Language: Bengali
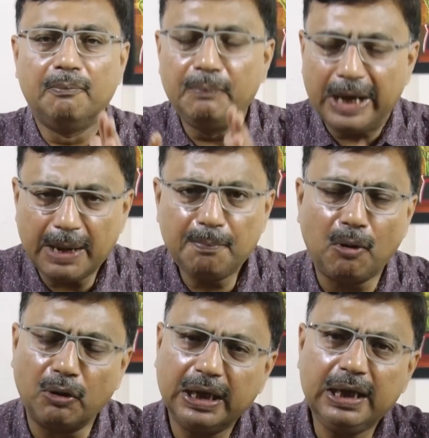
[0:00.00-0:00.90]
মেয়ে
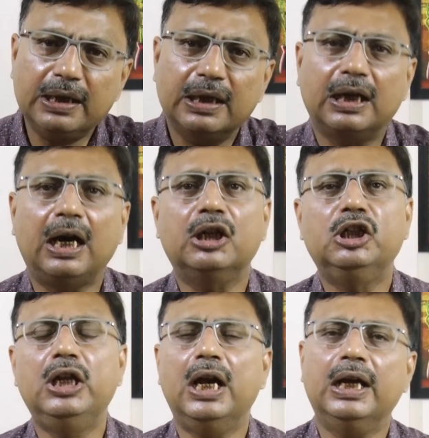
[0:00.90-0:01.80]
পরে
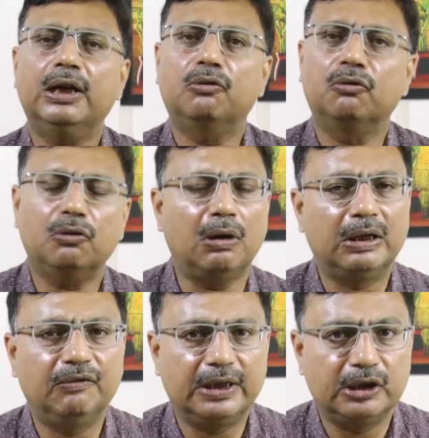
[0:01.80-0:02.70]
কার্শিয়াঙের কোনো
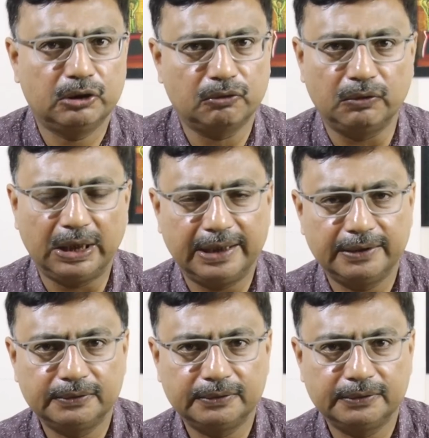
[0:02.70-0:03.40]
কনভেন্ট স্কুলে